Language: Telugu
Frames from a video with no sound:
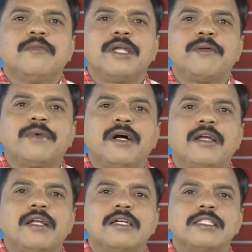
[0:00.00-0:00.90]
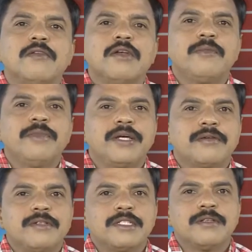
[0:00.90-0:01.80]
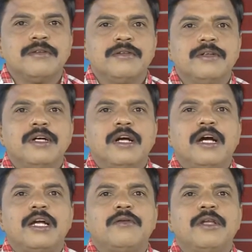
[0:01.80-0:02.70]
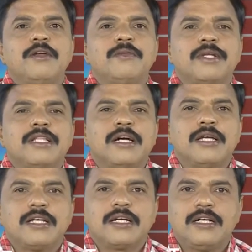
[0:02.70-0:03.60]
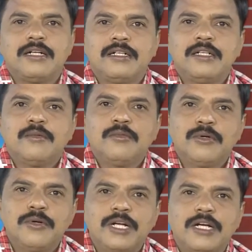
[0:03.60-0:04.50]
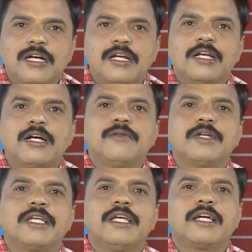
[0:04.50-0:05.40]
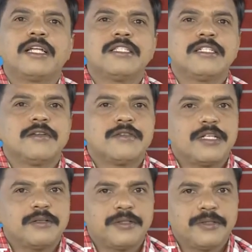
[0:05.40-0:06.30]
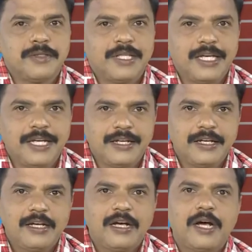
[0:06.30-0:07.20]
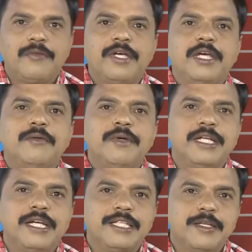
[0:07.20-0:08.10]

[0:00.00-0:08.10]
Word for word: పరిపాలనా సౌలభ్యం కోసం అడవులను ప్రధానంగా మూడు రకాలుగా వర్గీకరించడం జరుగుతుంది అవి ఏమిటి అని